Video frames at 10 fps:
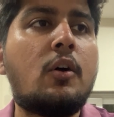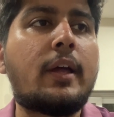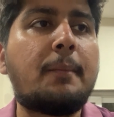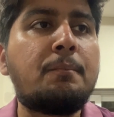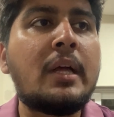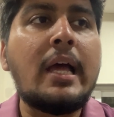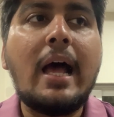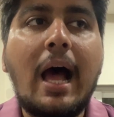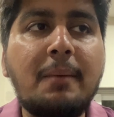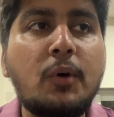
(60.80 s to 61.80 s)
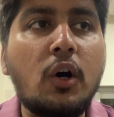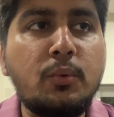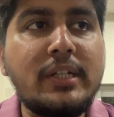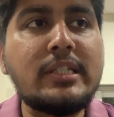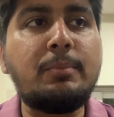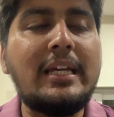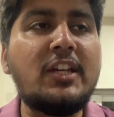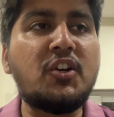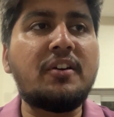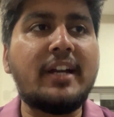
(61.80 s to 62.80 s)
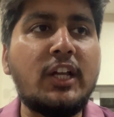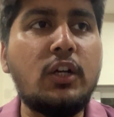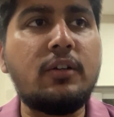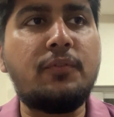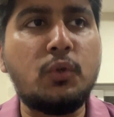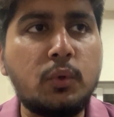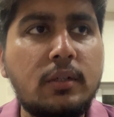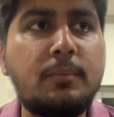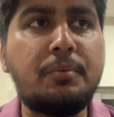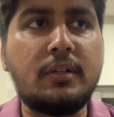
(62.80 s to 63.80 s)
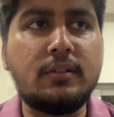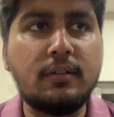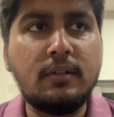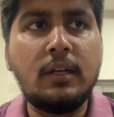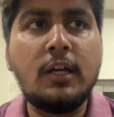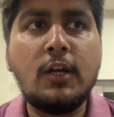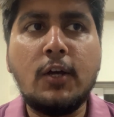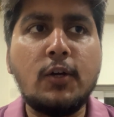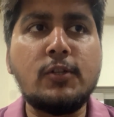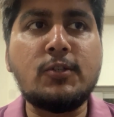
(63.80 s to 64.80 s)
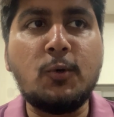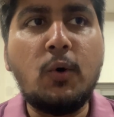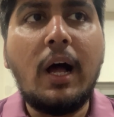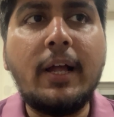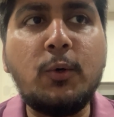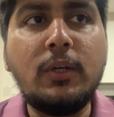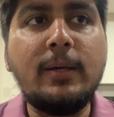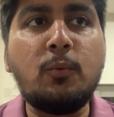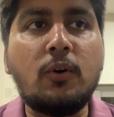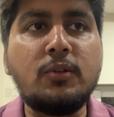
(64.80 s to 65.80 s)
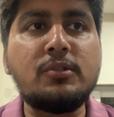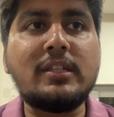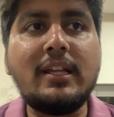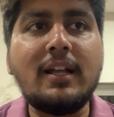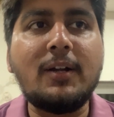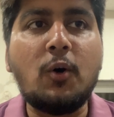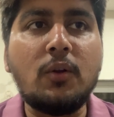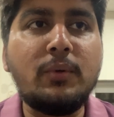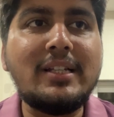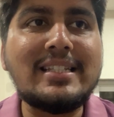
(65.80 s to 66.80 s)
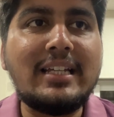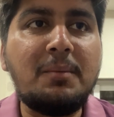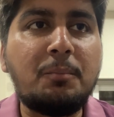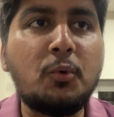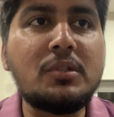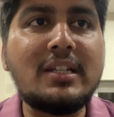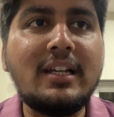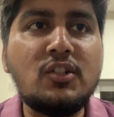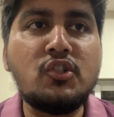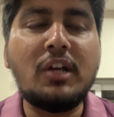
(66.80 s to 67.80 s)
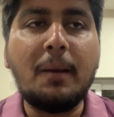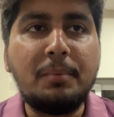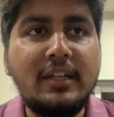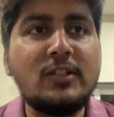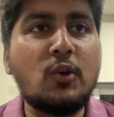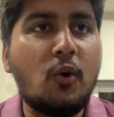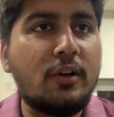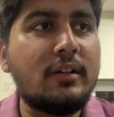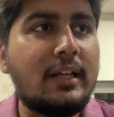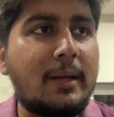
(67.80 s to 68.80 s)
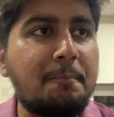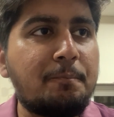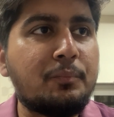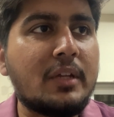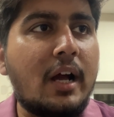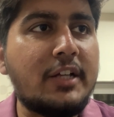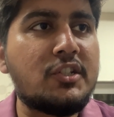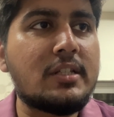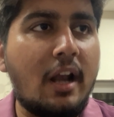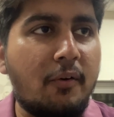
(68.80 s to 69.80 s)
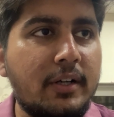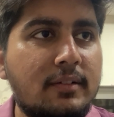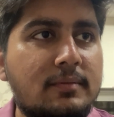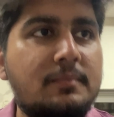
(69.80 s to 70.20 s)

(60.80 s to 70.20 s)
Okay. I'm always being your regular viewer, brother. So I only want to say that always keep posting Japanese horror game. I just love it.